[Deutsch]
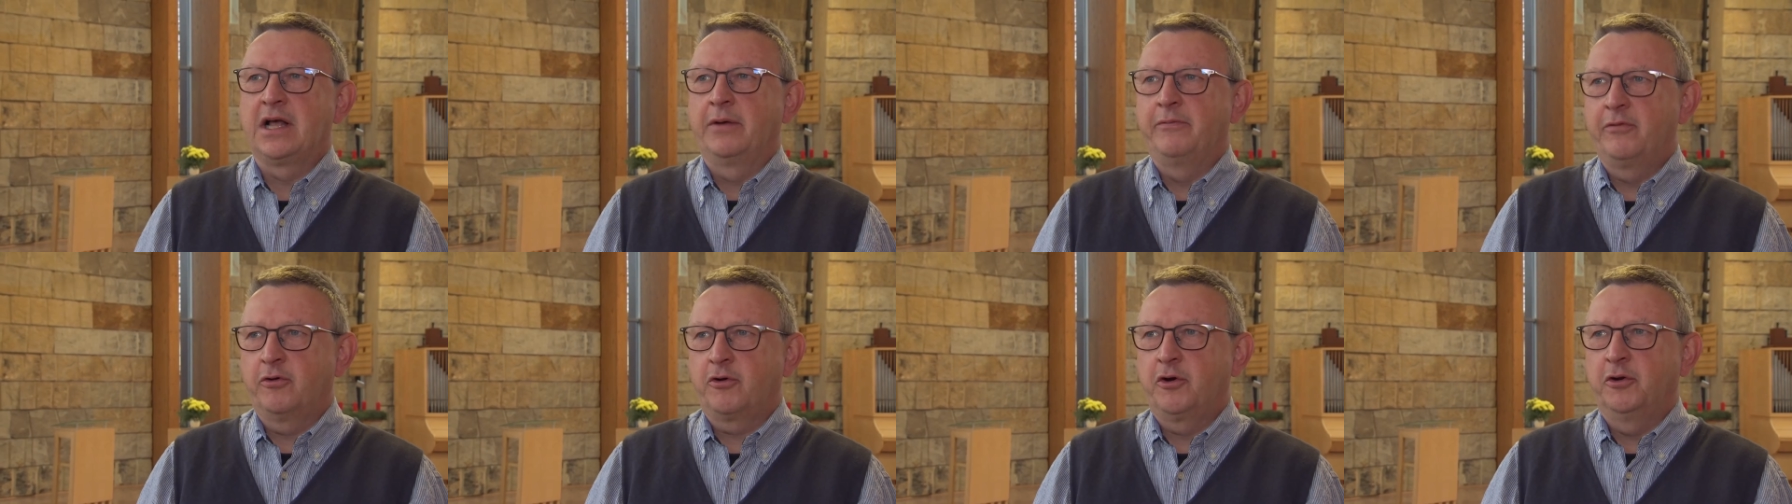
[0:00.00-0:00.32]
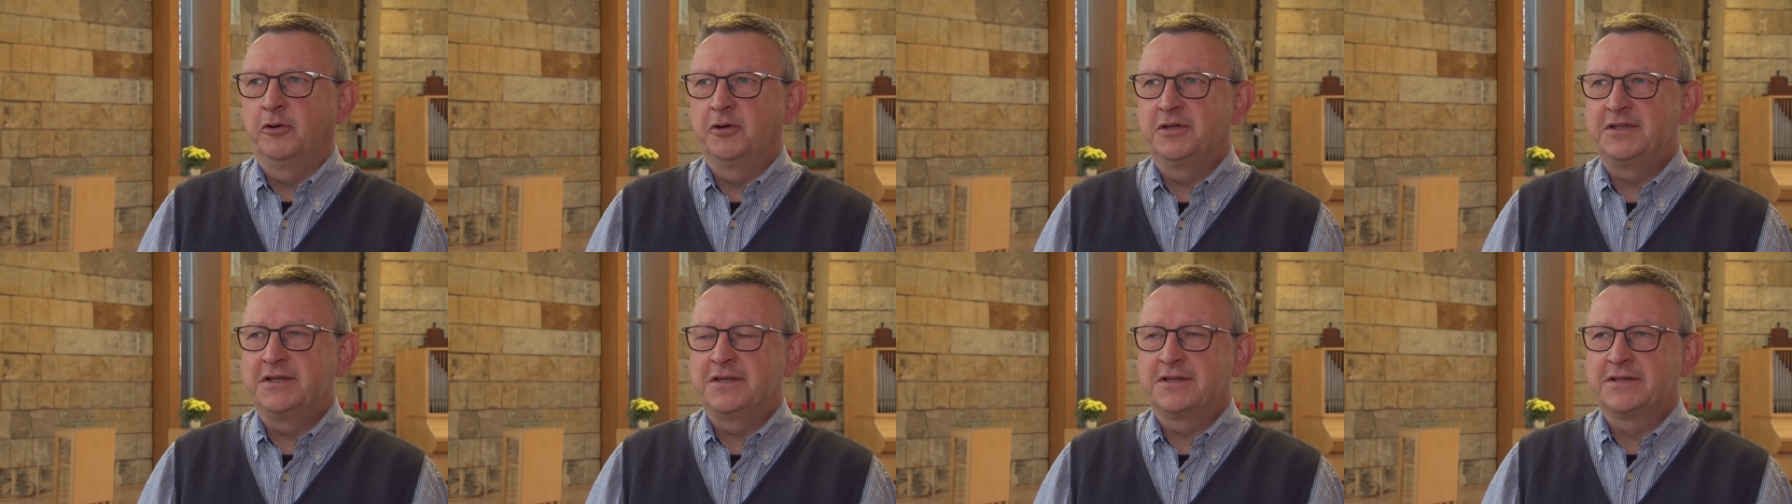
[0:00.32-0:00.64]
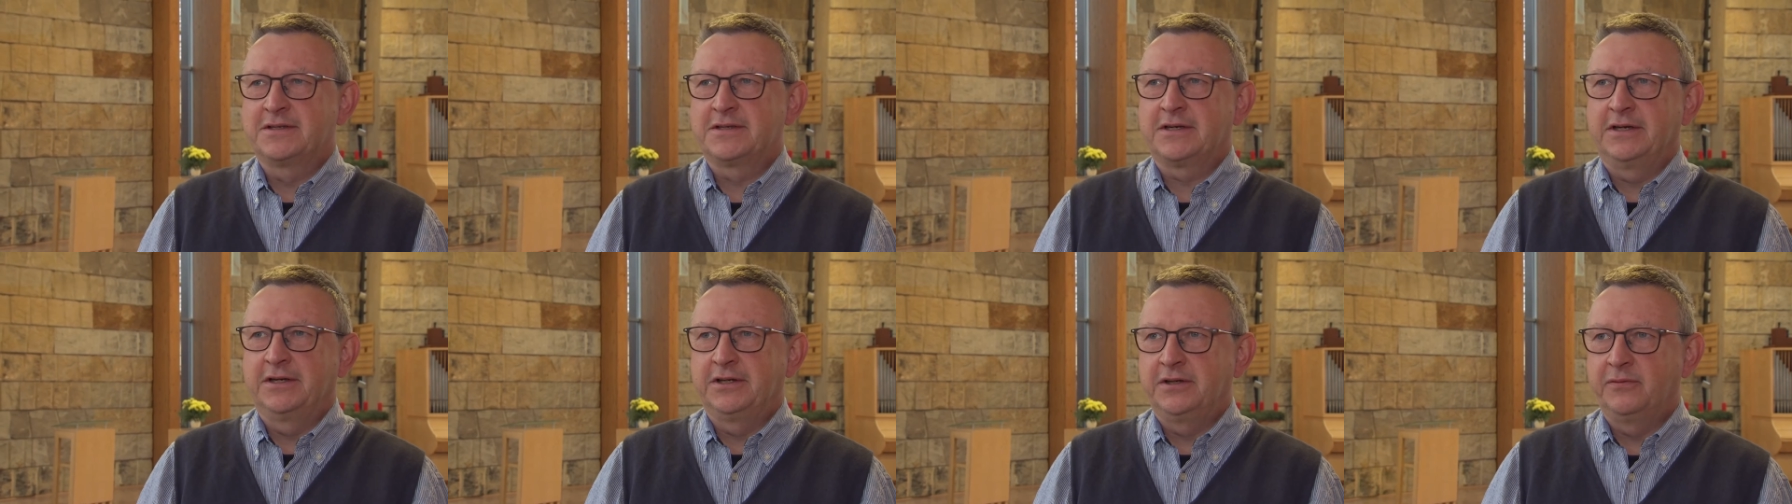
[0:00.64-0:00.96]
glaube, wir können uns
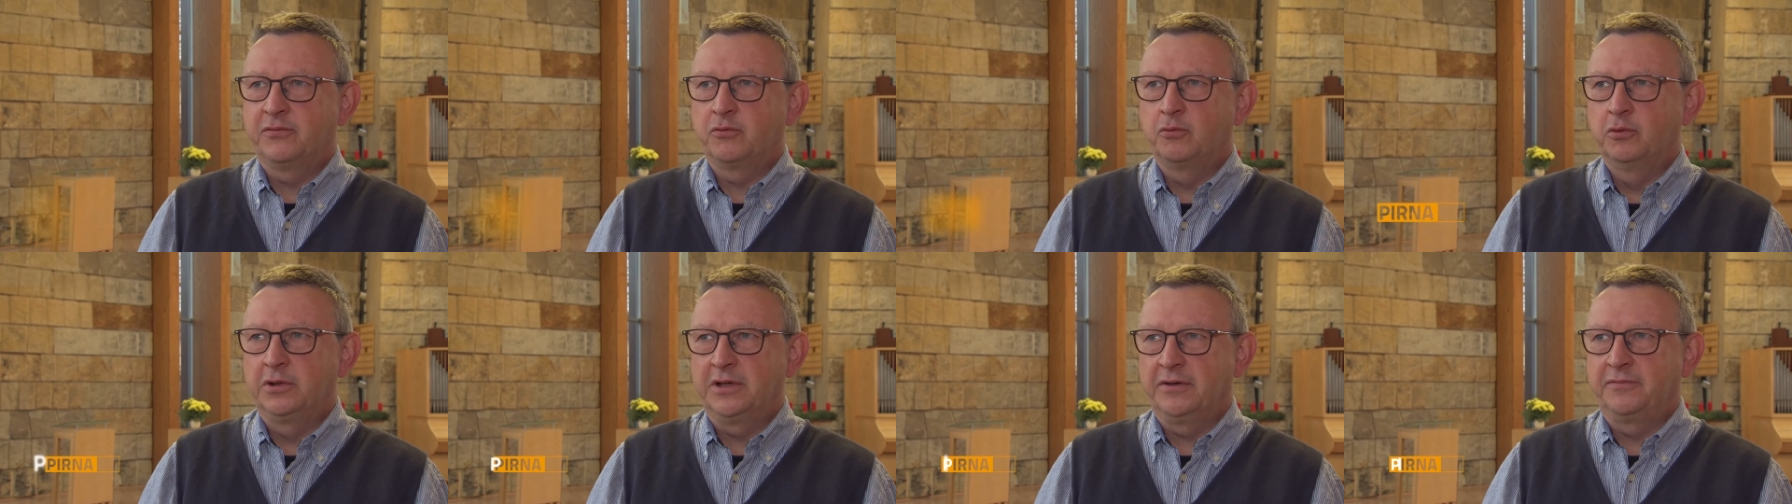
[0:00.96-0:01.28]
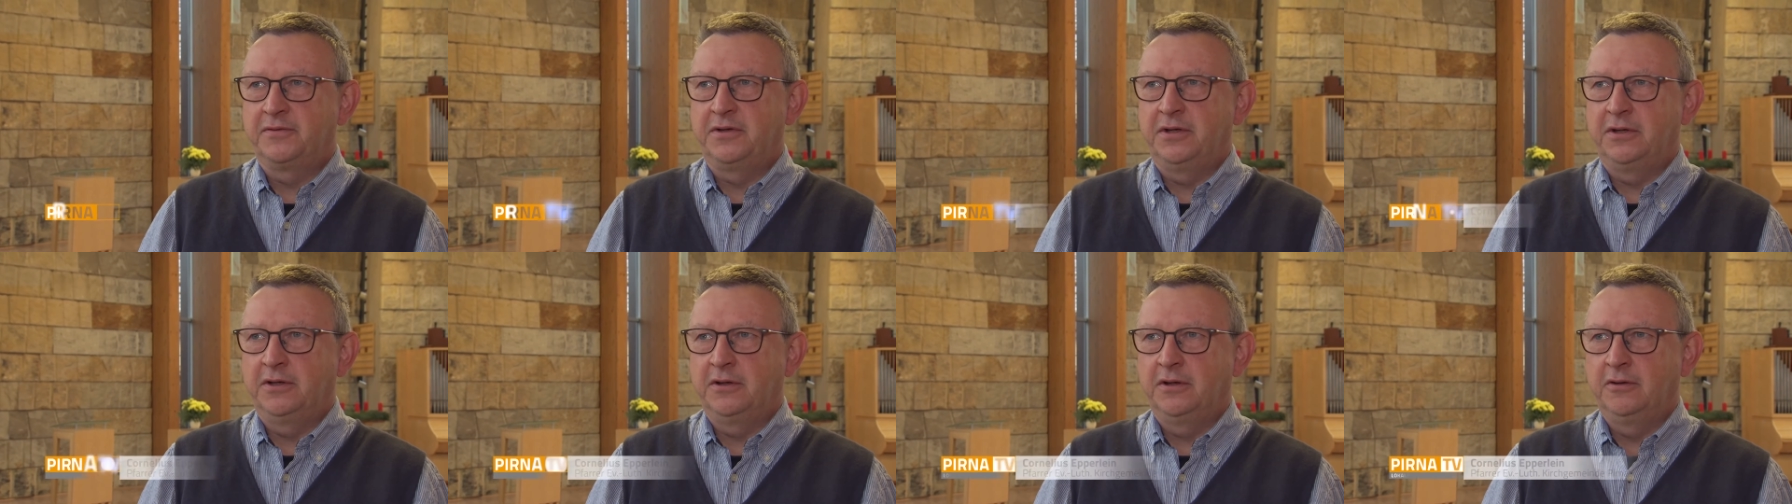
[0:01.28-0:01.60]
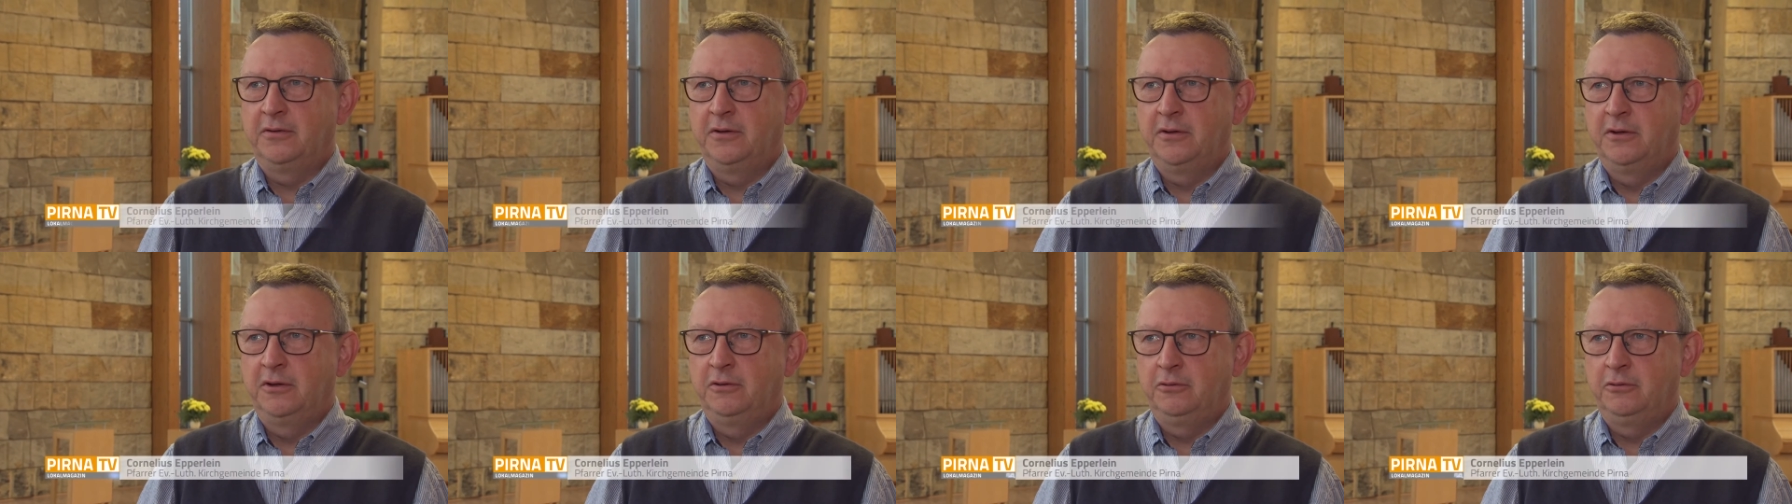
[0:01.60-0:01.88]
jetzt relativ gut auf die